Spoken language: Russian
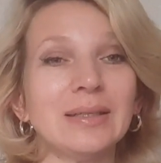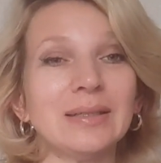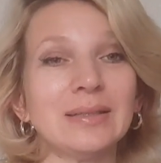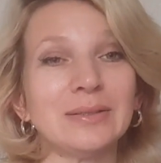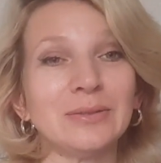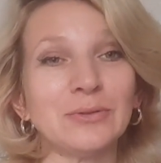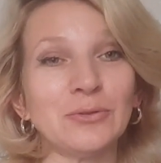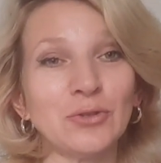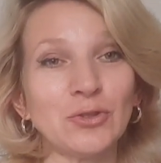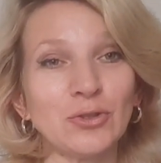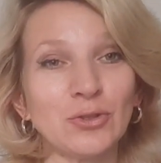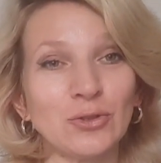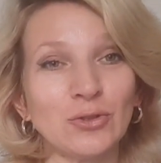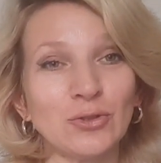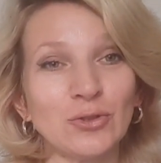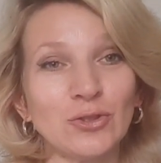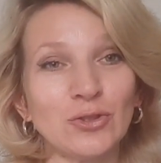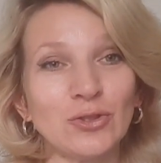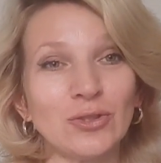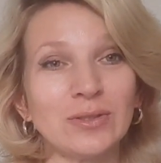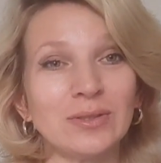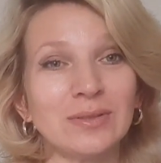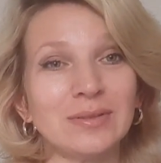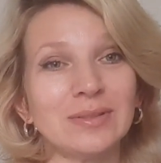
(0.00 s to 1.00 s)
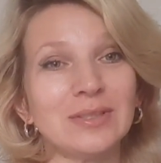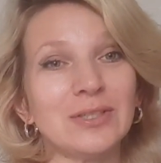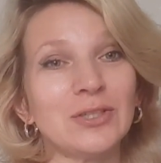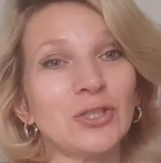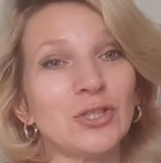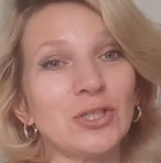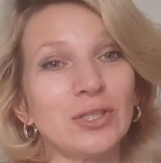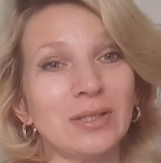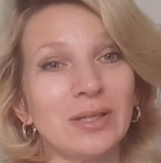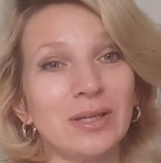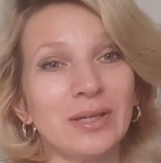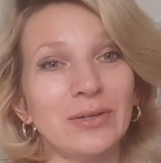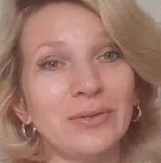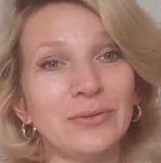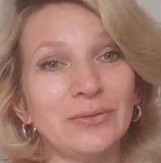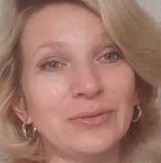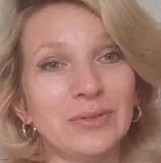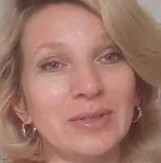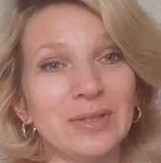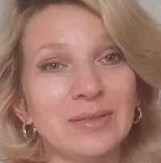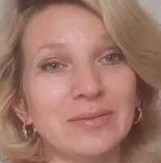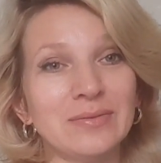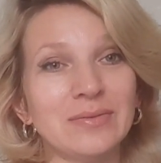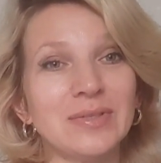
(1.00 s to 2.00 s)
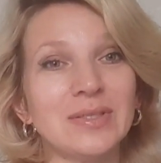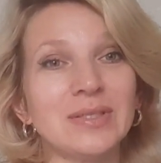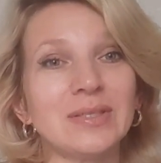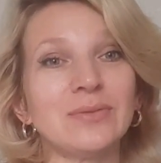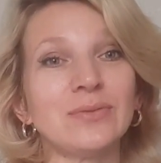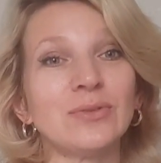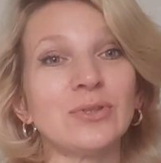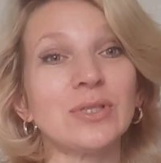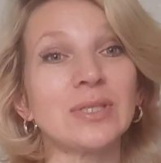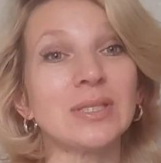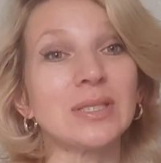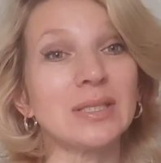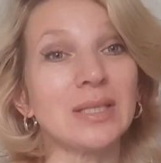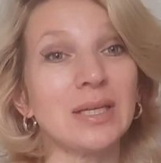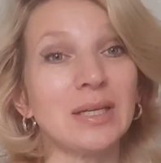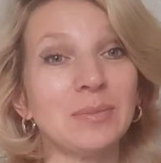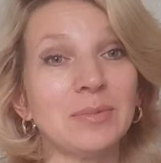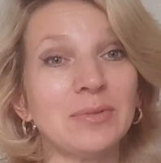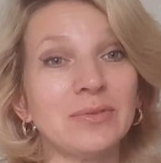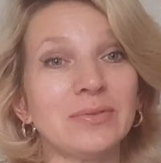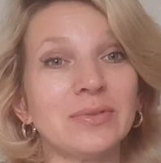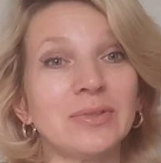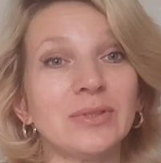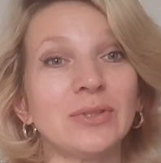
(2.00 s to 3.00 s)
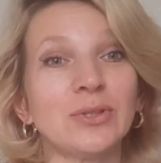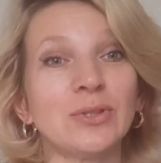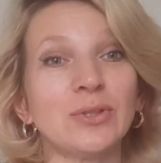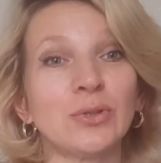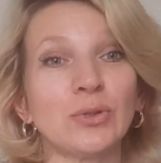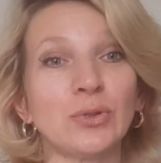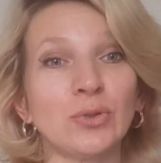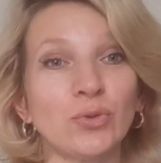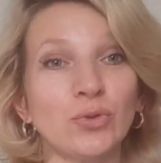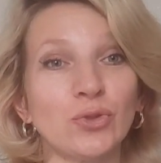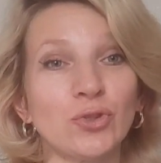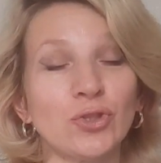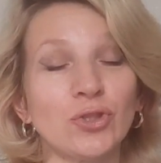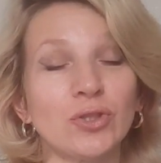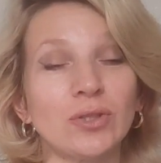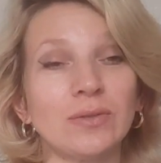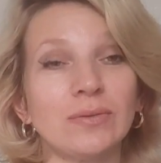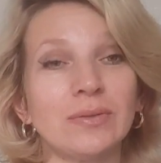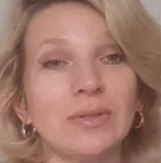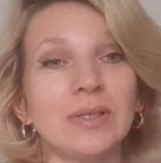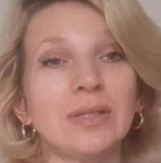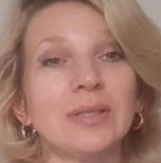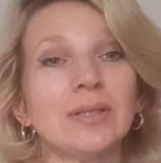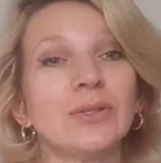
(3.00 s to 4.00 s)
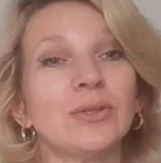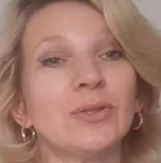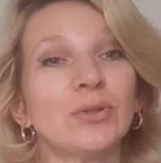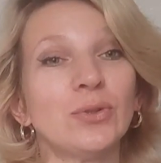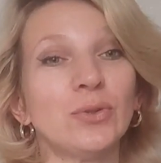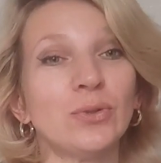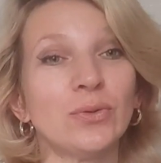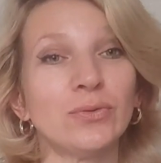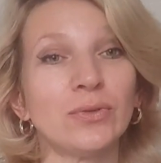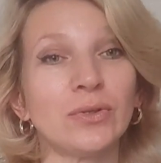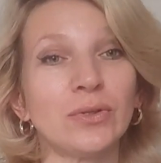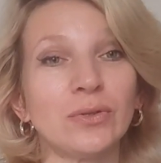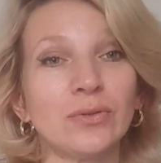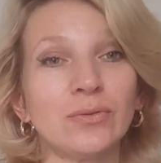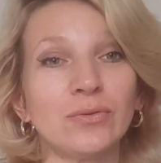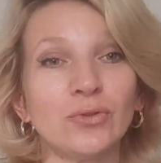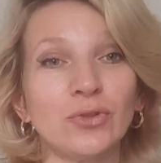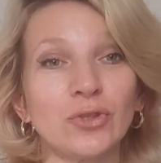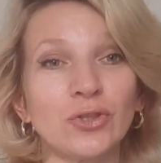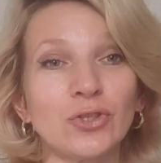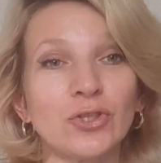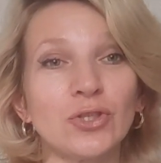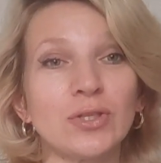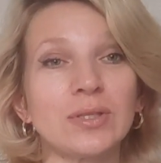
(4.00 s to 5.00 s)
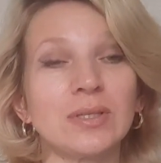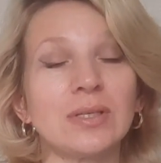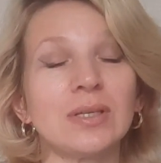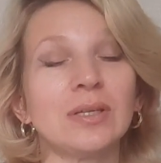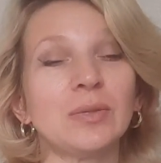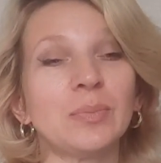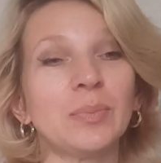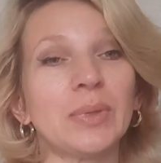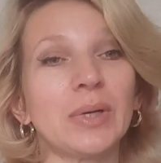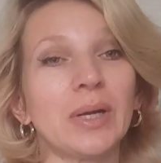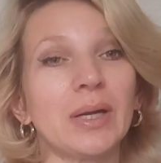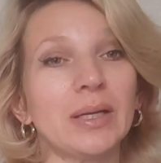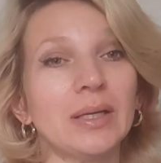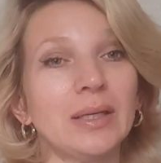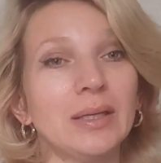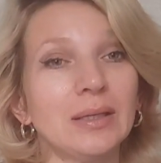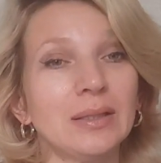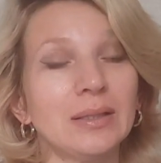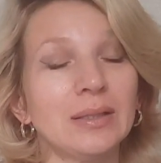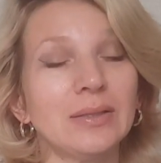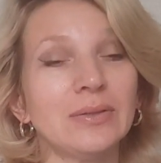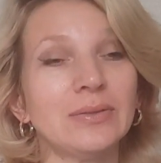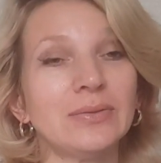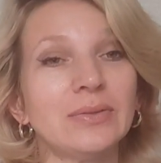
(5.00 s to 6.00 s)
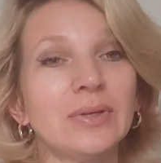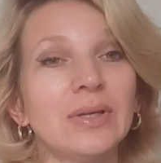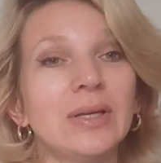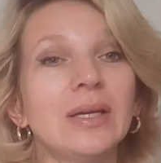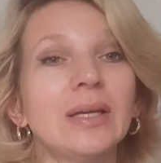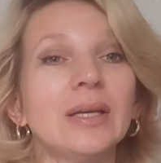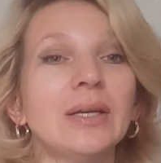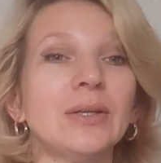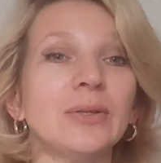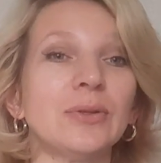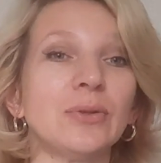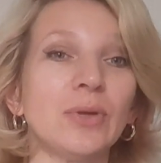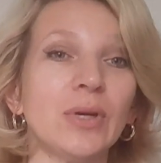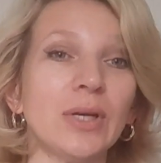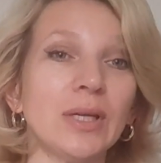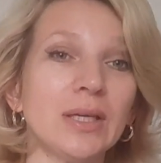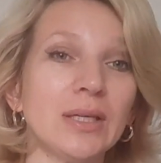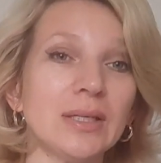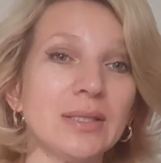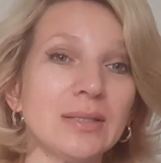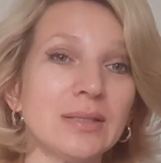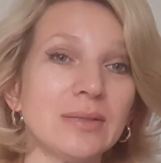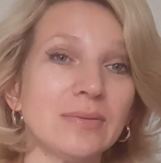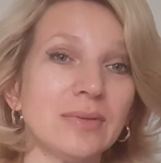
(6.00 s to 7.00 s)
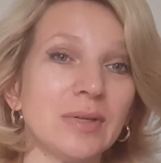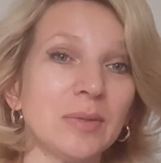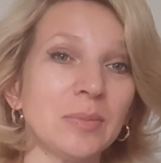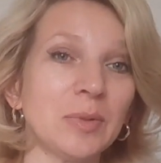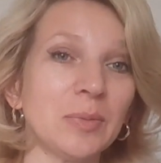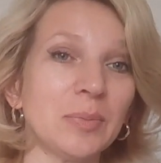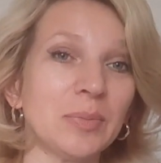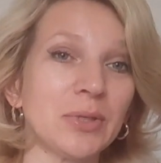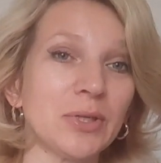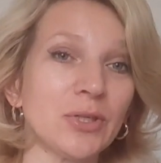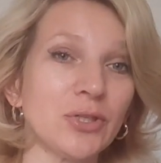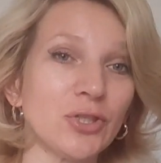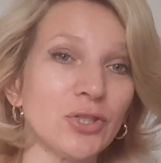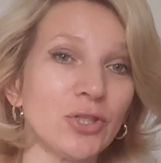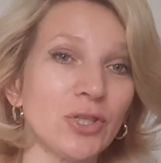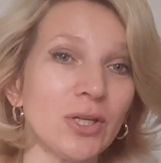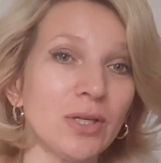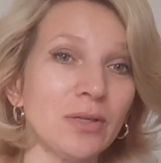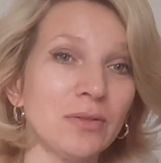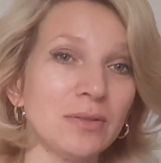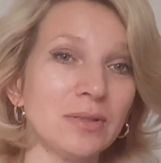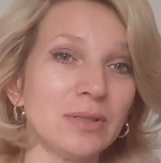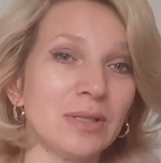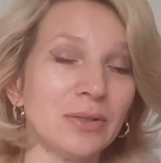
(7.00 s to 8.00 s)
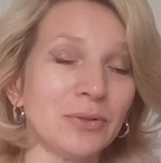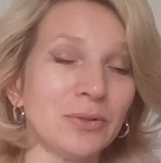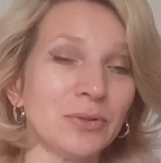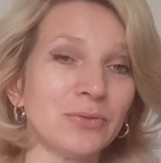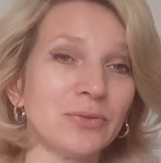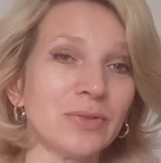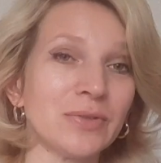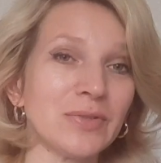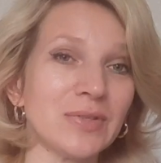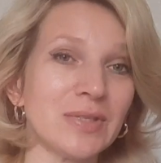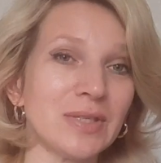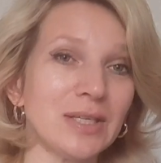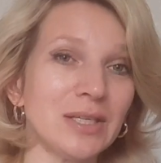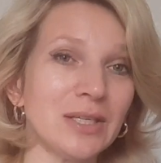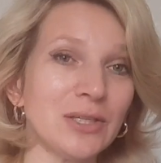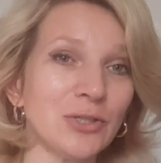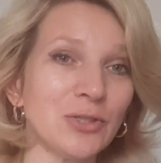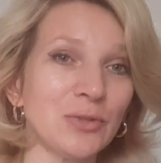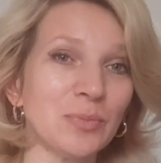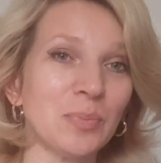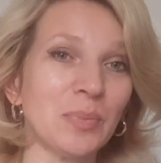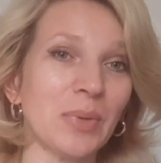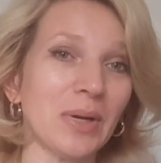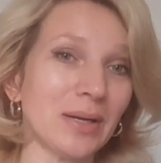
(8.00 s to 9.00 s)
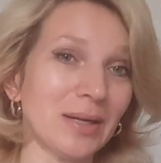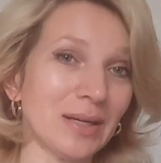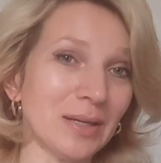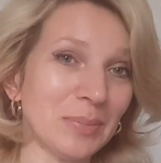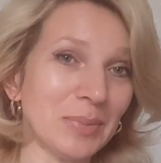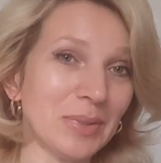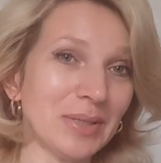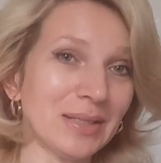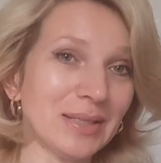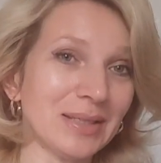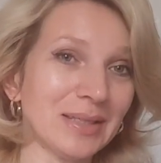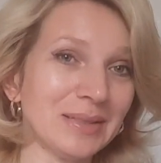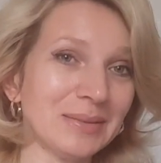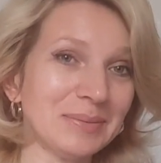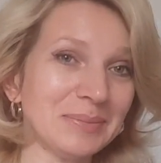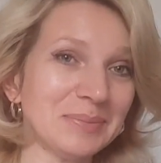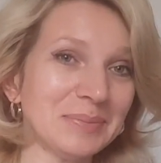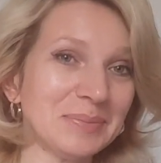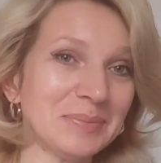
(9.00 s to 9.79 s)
Ну что ж, Желаю вам всего самого наилучшего, новых творческих проектов. Ну а я с вами прощаюсь. До новых встреч. Пока-пока.